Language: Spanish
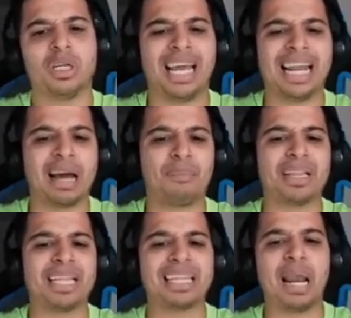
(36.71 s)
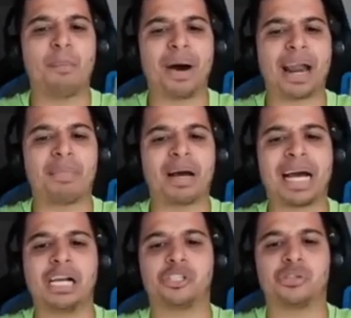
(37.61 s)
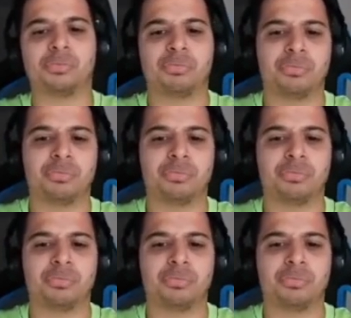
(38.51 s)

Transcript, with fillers: El capitán del Parma, Calcio,